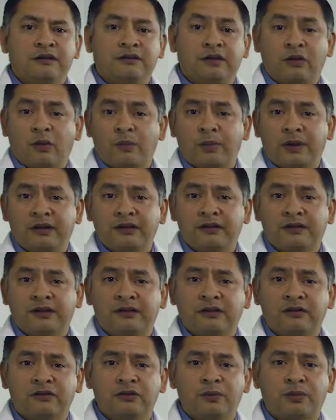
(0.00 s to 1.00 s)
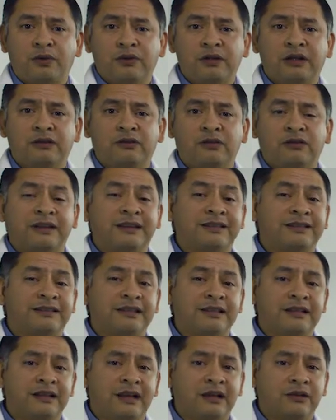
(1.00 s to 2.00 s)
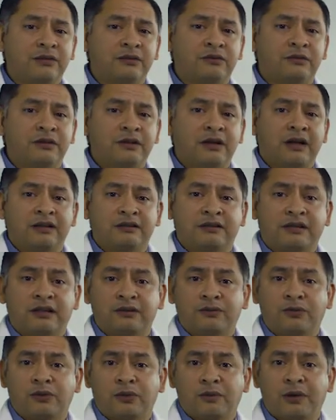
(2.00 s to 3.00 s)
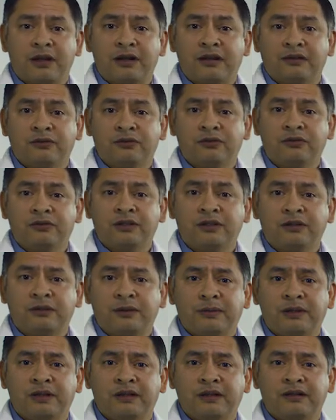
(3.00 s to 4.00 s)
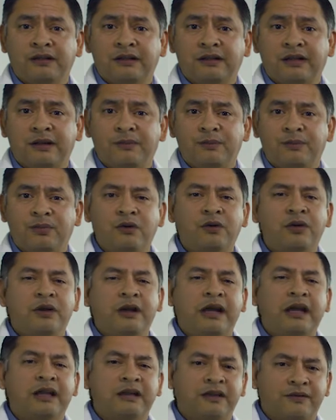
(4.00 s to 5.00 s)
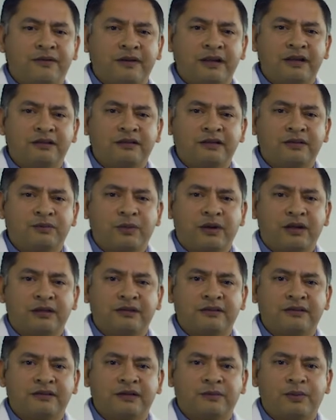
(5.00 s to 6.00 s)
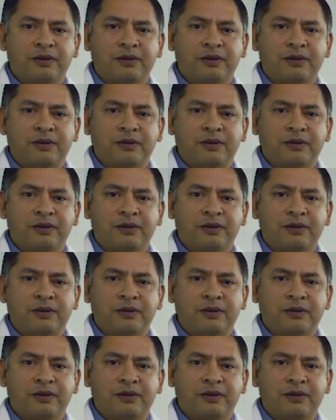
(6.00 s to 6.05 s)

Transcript: Cero Pérdidas es un proyecto destinado a transformar la sustentabilidad del campo en diferentes partes del